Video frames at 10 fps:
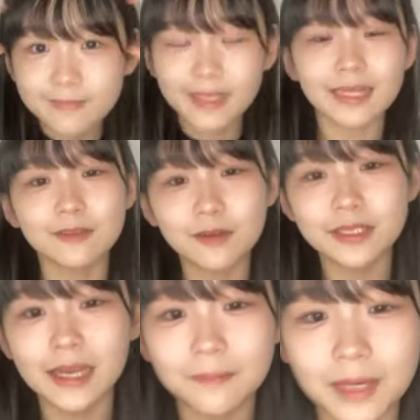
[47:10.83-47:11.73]
ありがとう
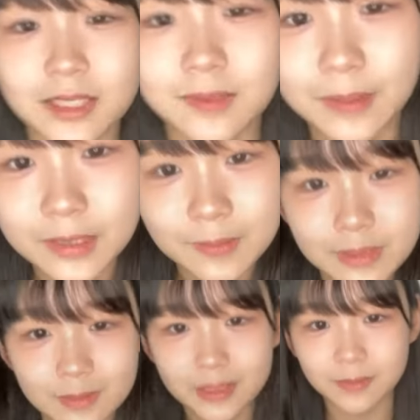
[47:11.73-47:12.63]
ございます
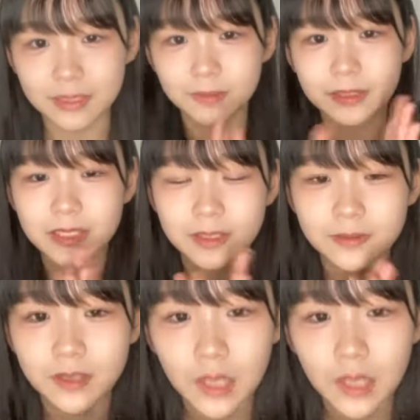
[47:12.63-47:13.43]
パチパチパチパチパチ